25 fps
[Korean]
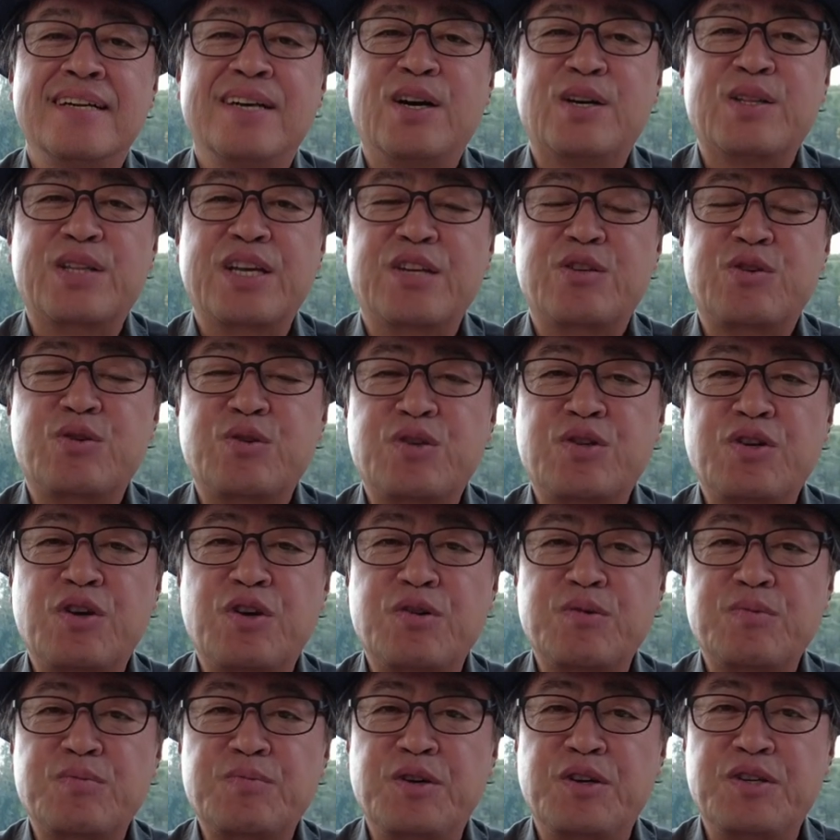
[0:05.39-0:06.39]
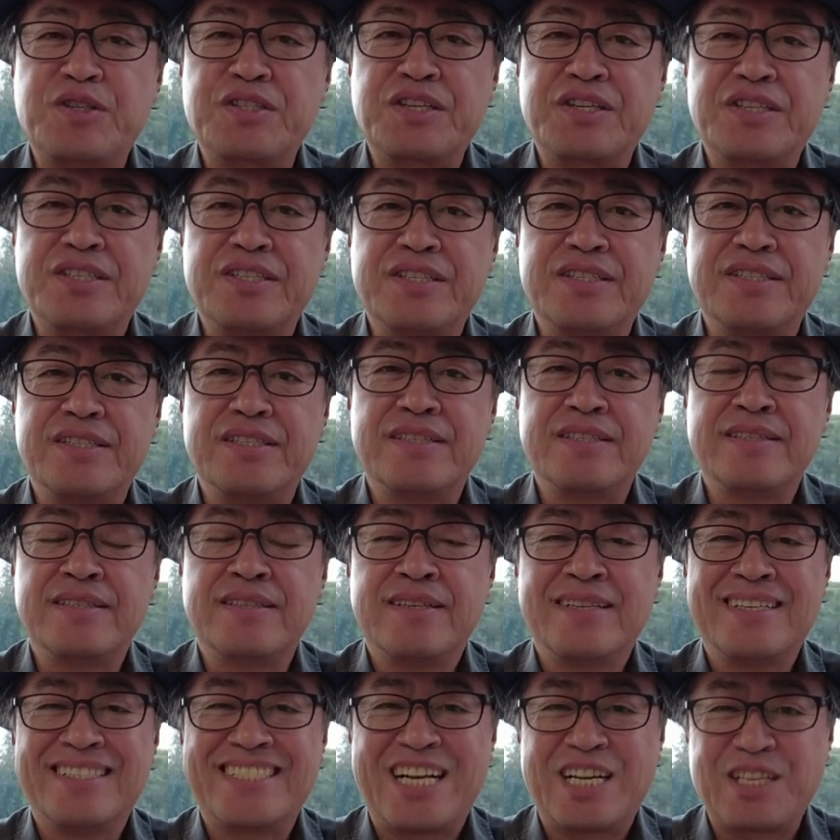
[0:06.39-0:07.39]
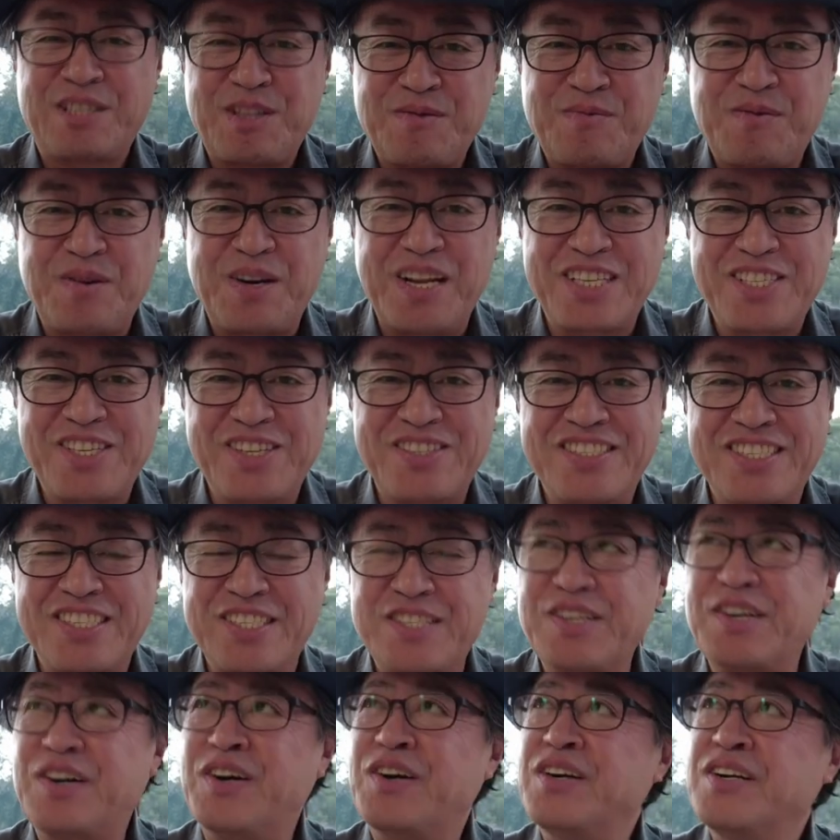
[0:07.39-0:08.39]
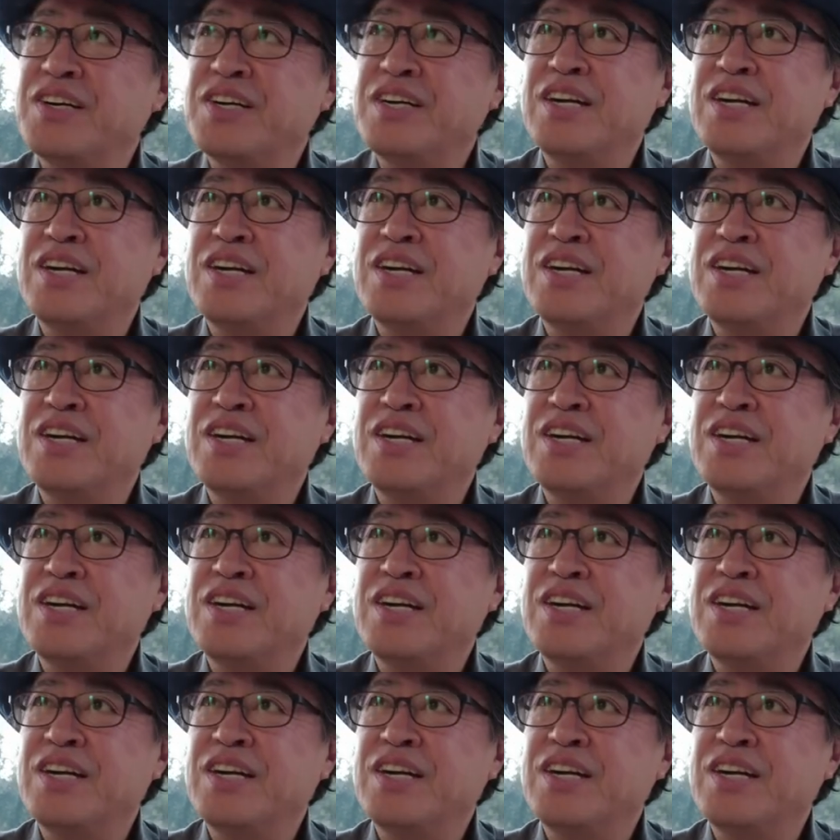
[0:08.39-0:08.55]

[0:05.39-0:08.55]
어떻게 추석 명절은 잘들 보내셨는지요?